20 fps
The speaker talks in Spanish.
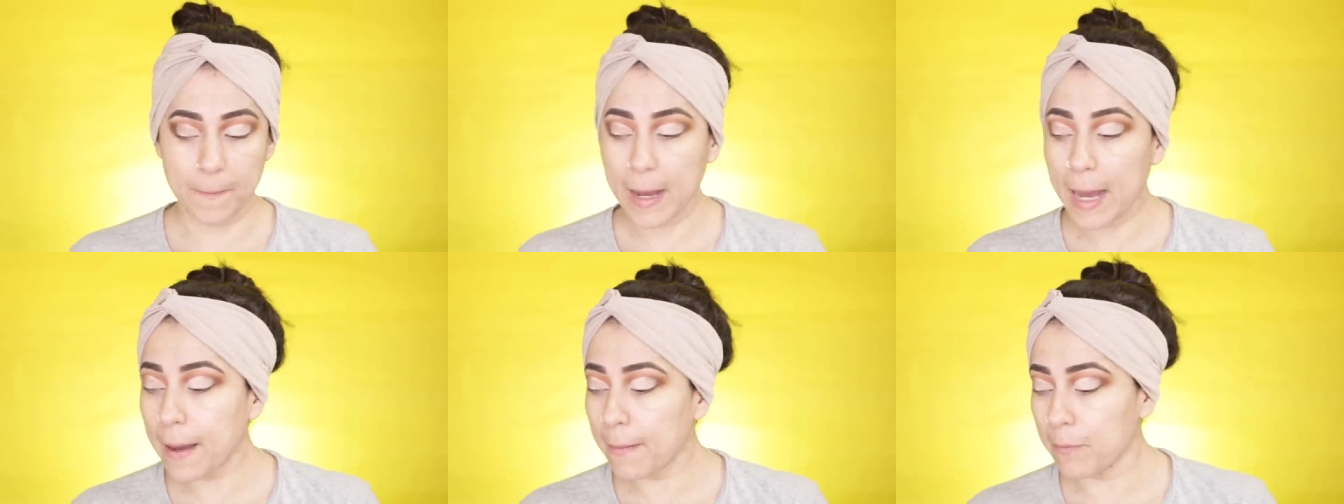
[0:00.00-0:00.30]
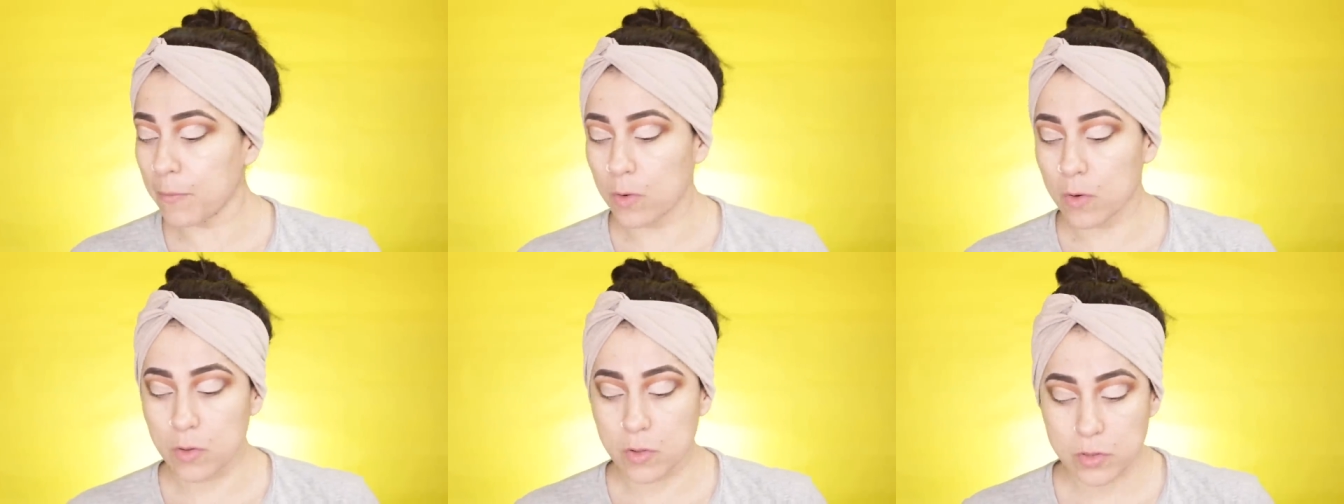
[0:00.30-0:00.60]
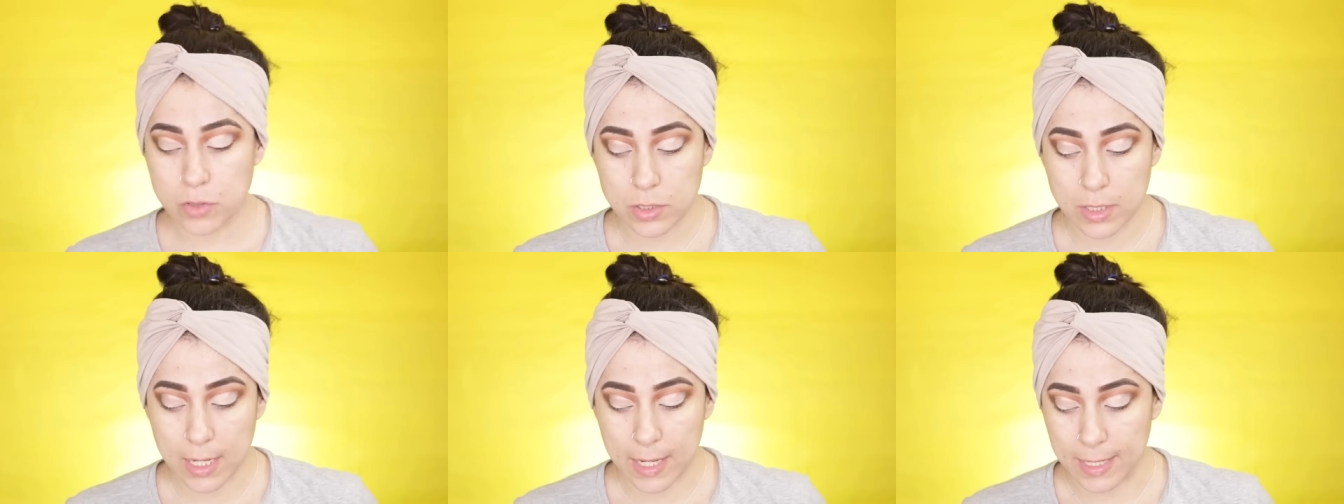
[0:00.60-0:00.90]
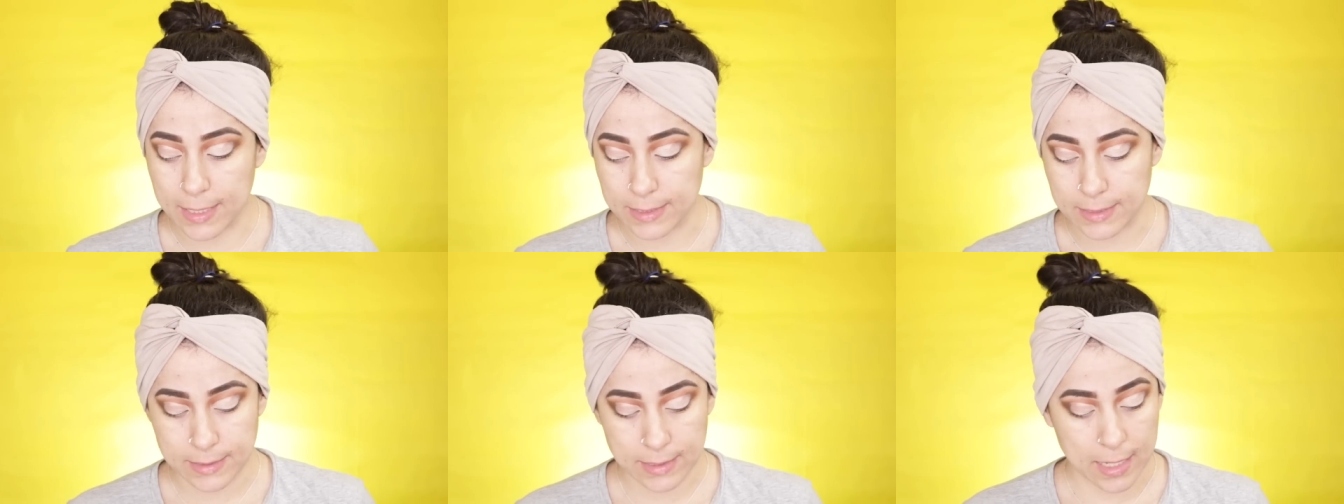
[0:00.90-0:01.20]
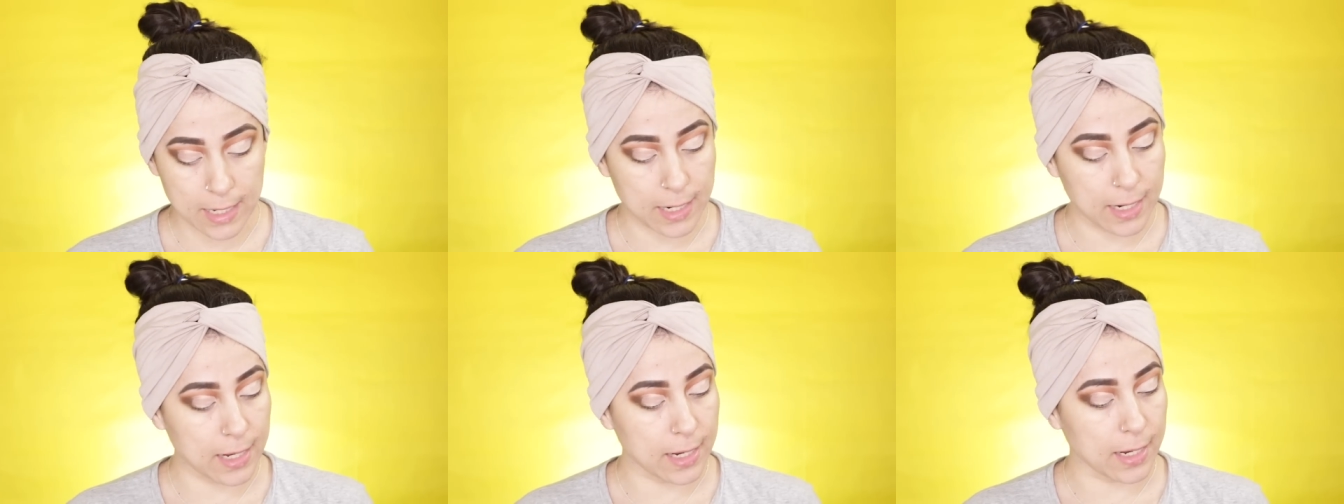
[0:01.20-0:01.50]
vamos a
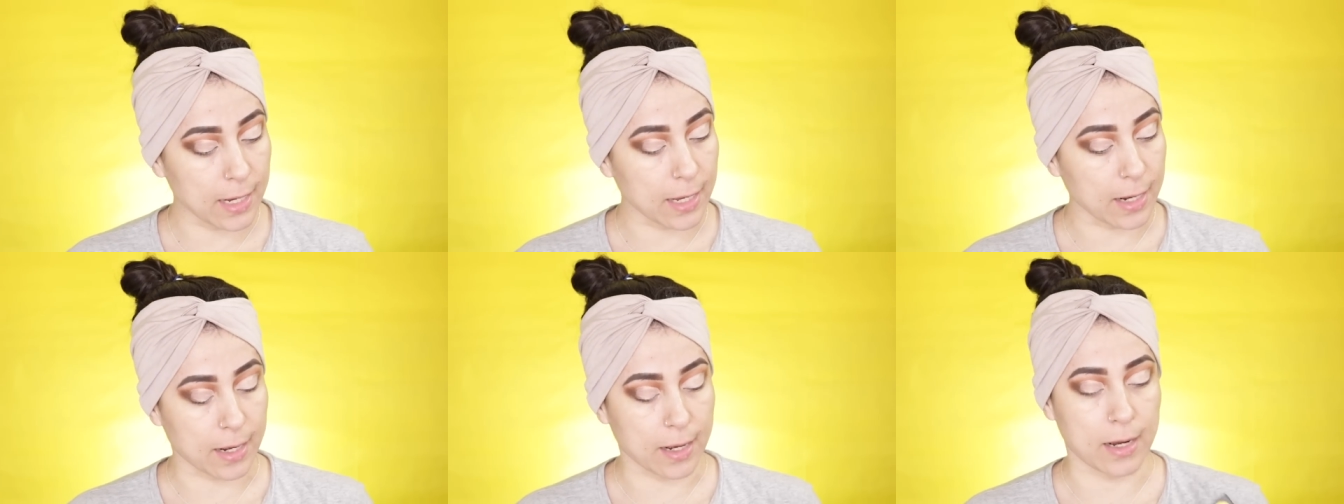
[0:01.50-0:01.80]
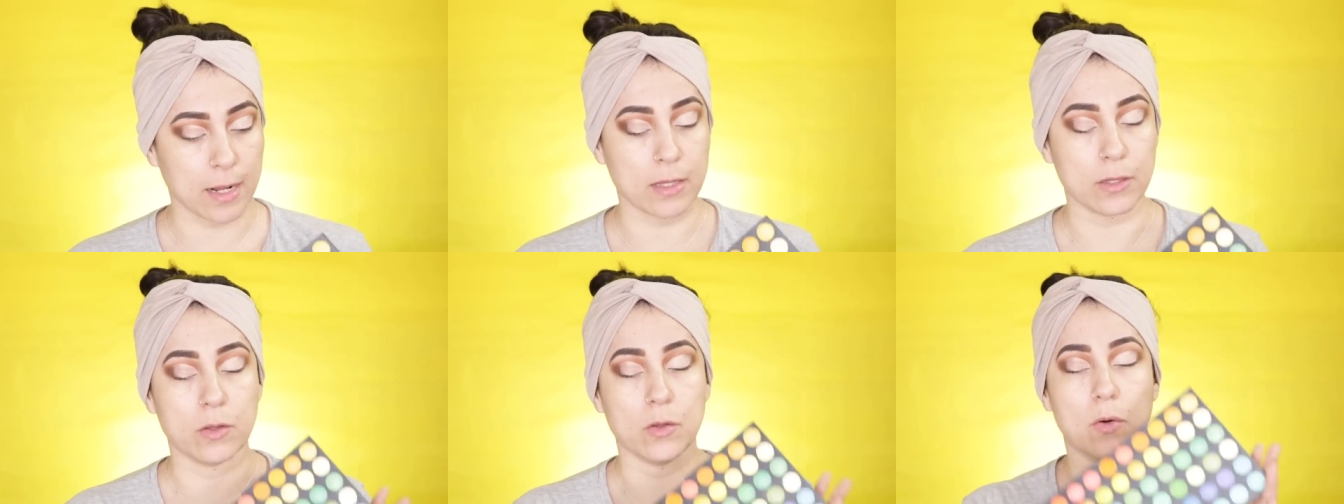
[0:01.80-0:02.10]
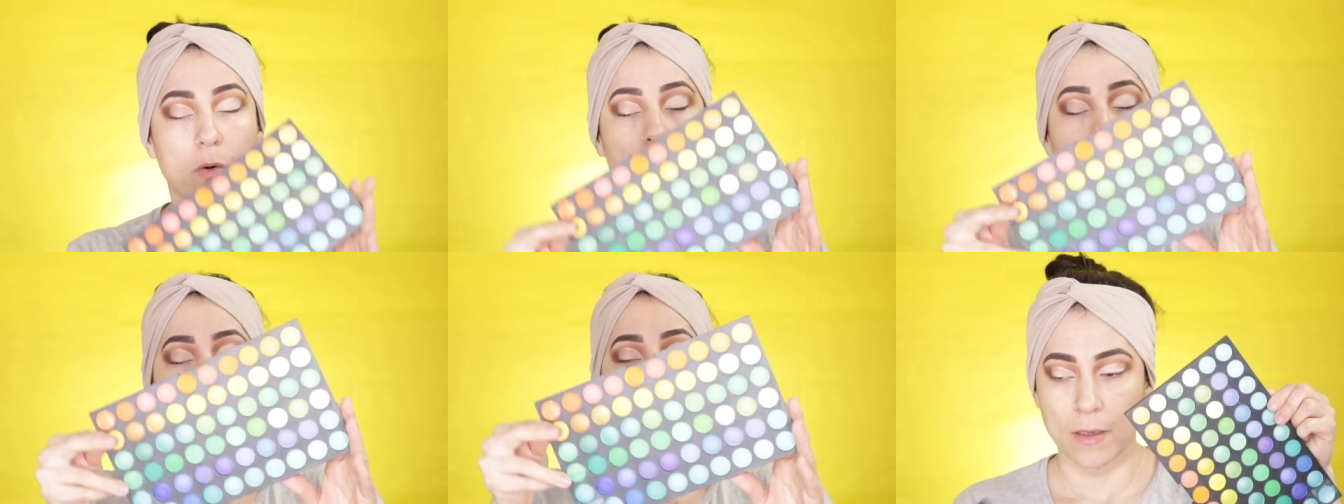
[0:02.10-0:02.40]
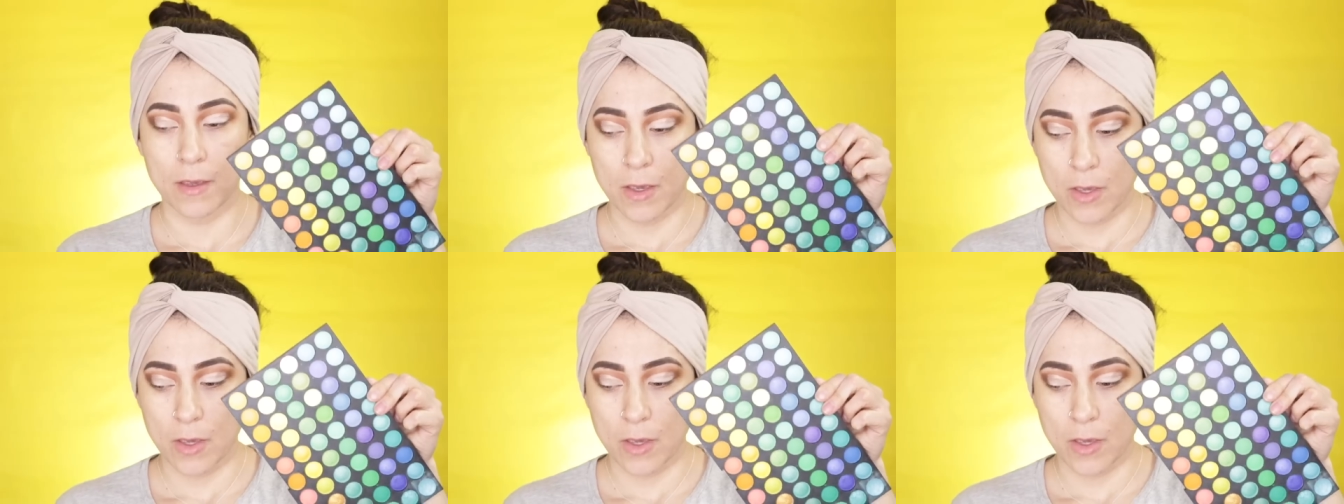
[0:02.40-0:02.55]
estar agarrando